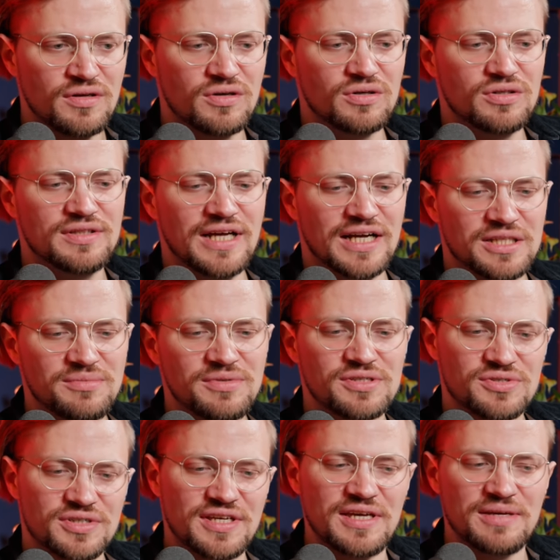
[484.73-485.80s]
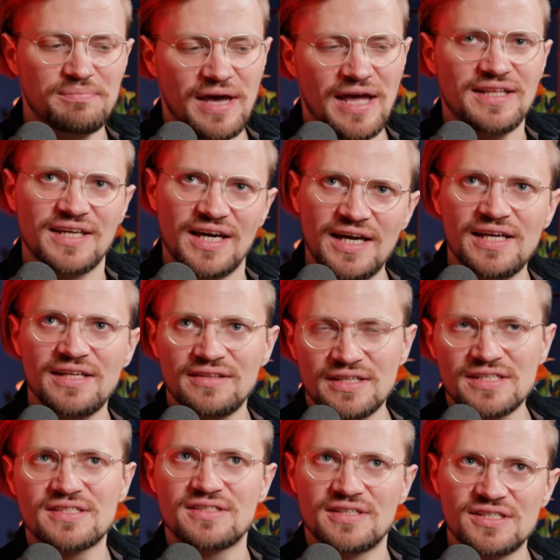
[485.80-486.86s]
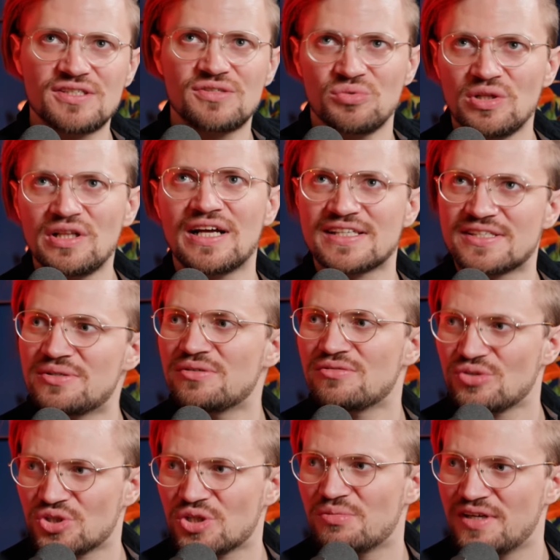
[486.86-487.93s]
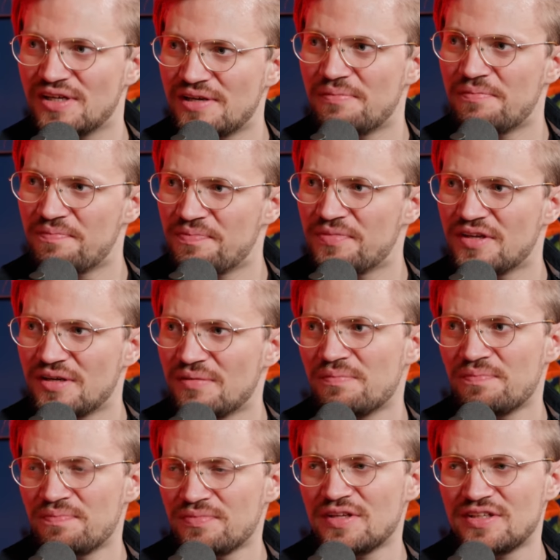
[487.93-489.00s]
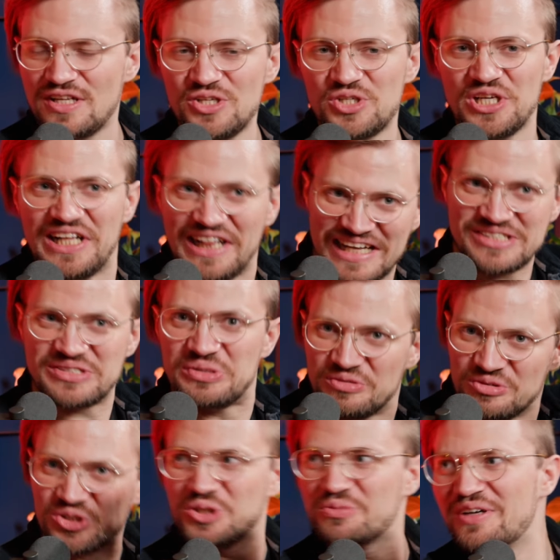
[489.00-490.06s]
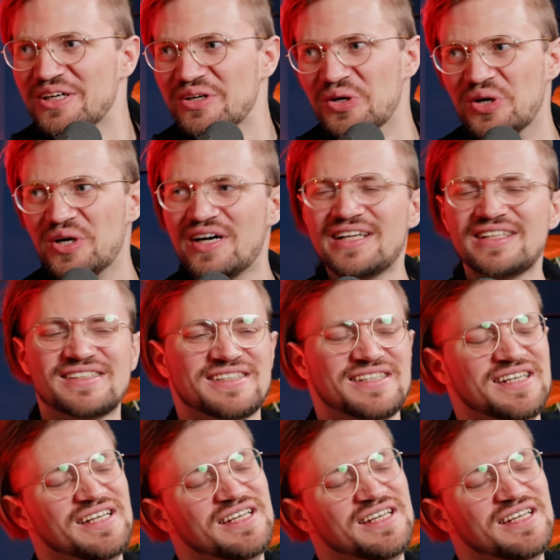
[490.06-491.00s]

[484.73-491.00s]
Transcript: Und dachte mir, so, okay, Bad Guy, das, das Doodle hast du irgendwo schon mal im, im mhm. den Jingle hast du irgendwo schon mal gehört.